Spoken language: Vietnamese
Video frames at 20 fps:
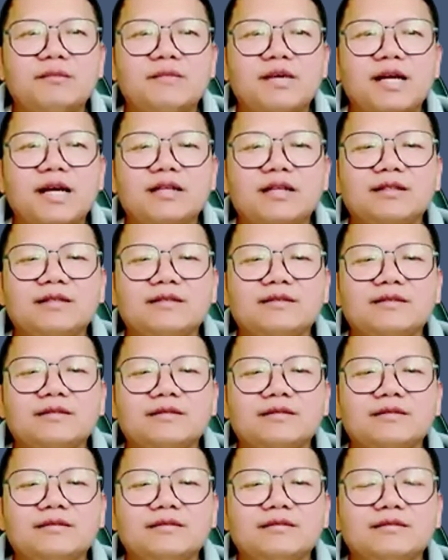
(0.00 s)
anh
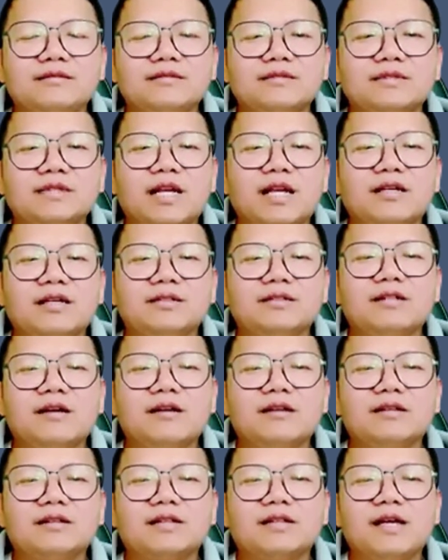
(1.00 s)
lời
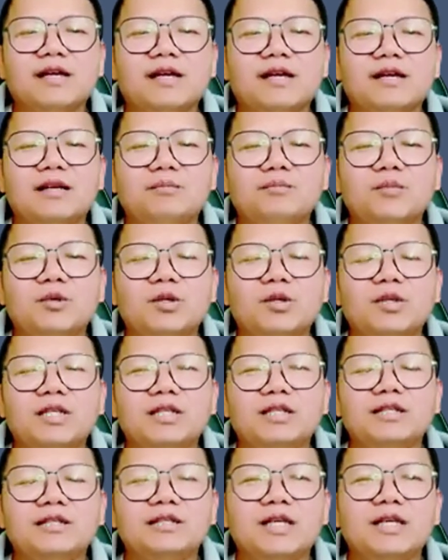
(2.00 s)
tròn thà muốn
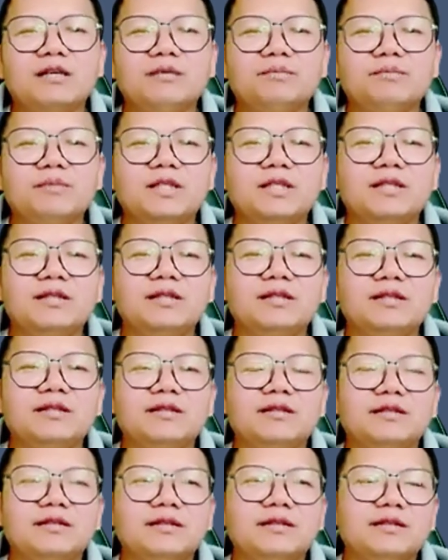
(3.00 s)
đấy chạy vì
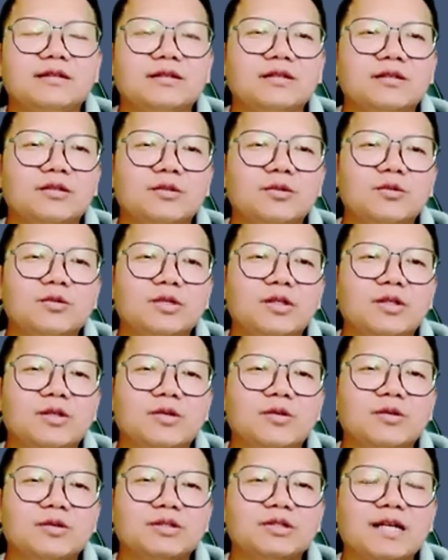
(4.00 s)
ru từ
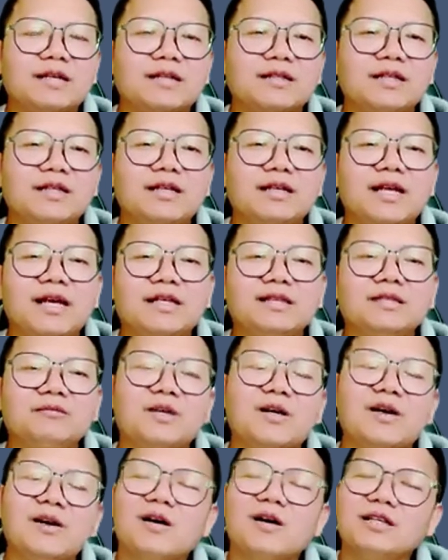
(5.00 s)
cô chẳng đấy là anh đang về
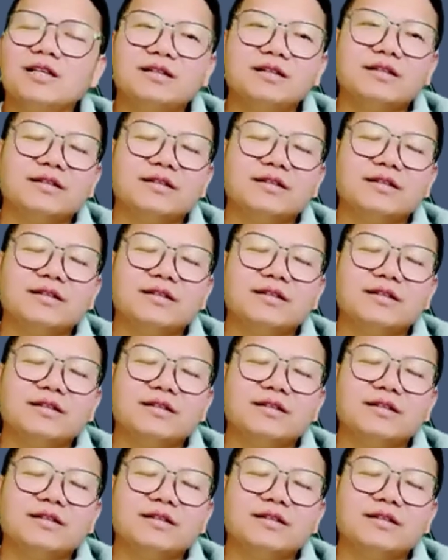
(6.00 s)
on